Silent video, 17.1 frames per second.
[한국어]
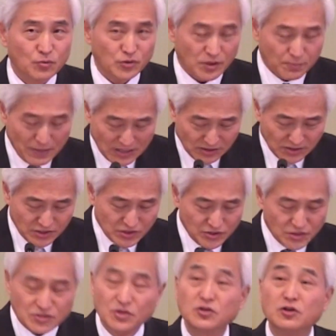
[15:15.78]
우리가 반드시
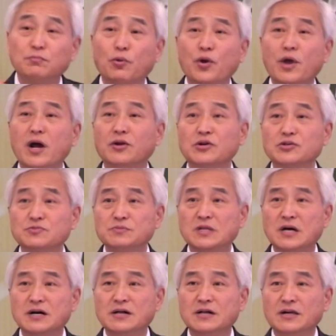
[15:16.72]
그것을 극복해야 할
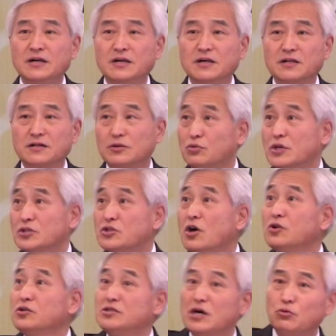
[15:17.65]
것입니다. 그럼 우리의
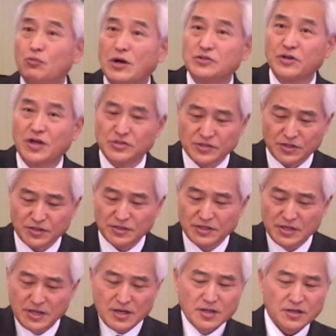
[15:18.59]
성장 과정이 있어요.
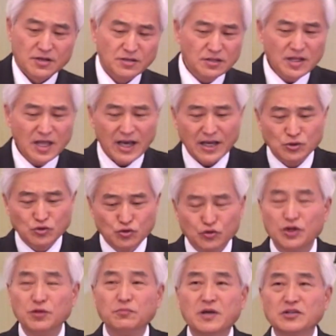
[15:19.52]
그런데
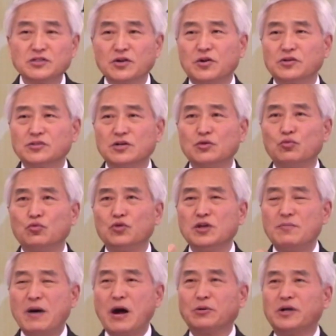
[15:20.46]
주님께서 그것을
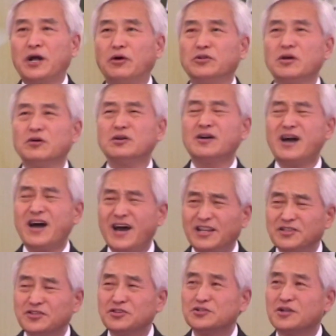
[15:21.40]
우리 마음 가운데
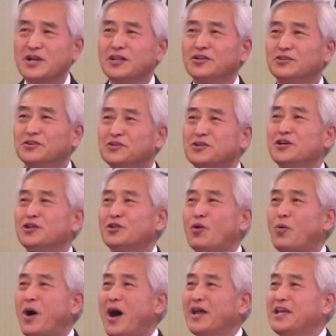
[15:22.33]
간절한
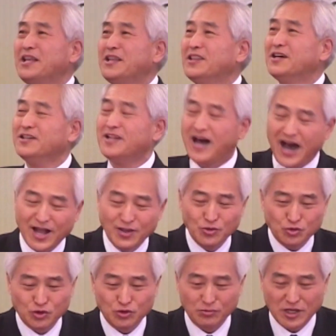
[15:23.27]
의도가 있는
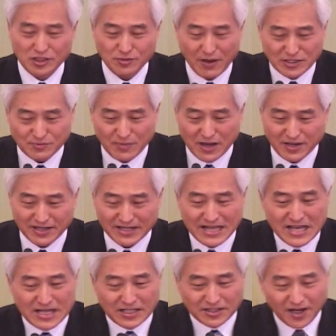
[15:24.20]
한 주님께서
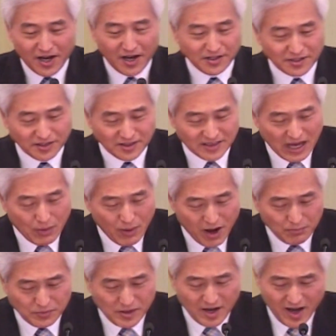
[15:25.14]
말씀하기를 너희는
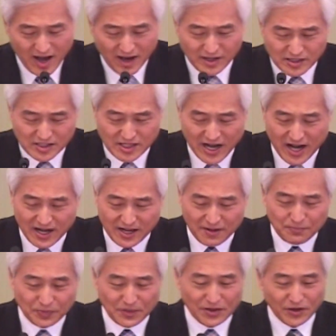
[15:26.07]
나와 함께
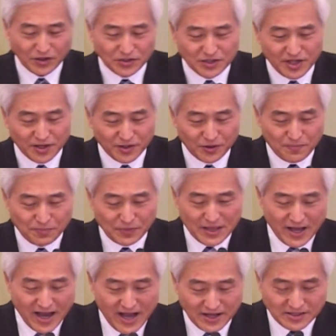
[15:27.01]
항상 어떻게 해요?
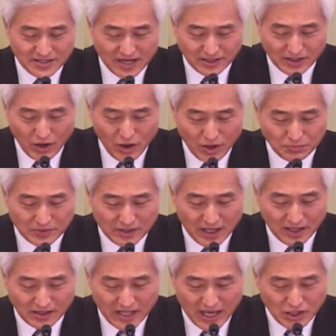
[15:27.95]
항상 나와
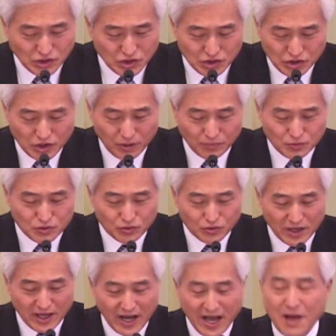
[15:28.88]
함께 내 시험
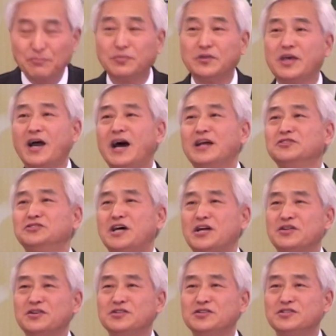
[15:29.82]
중에 함께 한
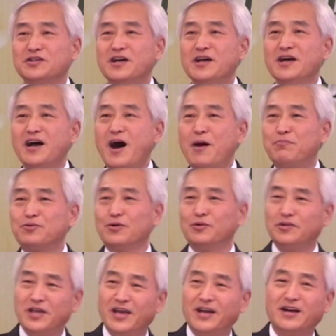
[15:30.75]
자들인즉
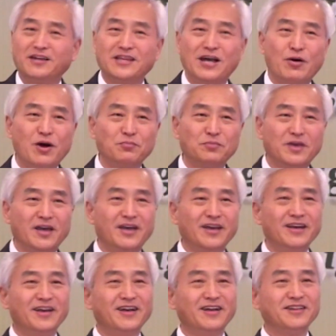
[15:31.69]
앞으로 내가 나와
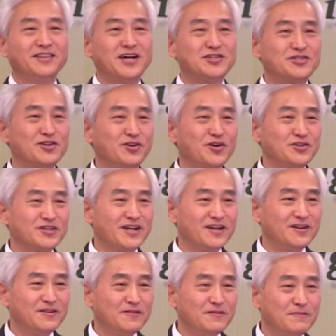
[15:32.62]
함께 다스릴 것이라.
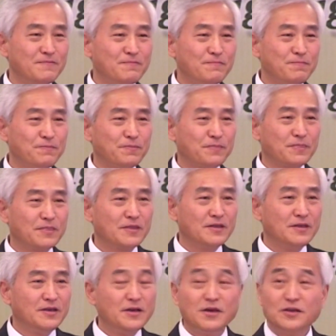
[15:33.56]

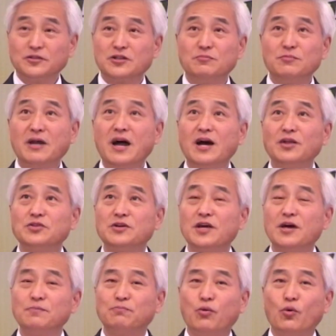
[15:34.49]
여러분
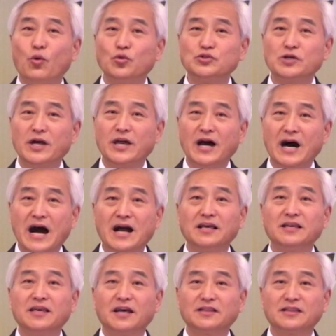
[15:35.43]
하늘의 보좌에
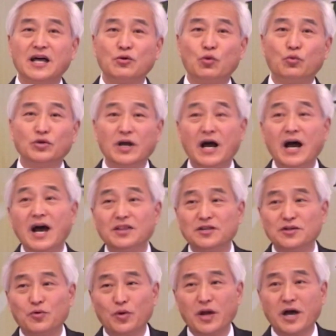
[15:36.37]
앉겠다고 우리가
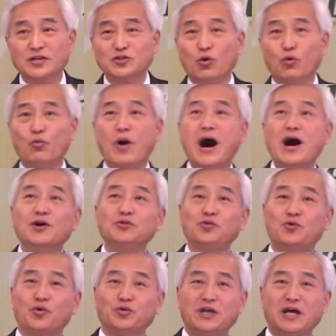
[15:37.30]
하늘에 올라가서
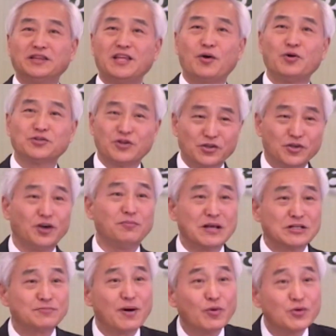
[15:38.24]
왕 노릇한다고 성경을
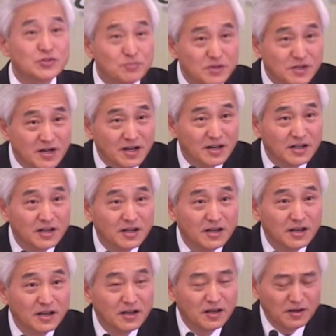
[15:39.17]
말씀하고 있습니까?
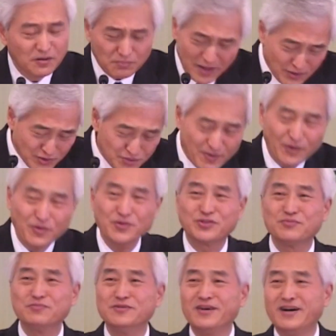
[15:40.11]
말씀하고
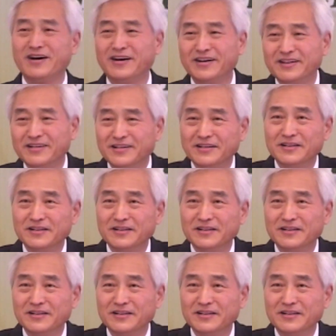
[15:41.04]
있습니다.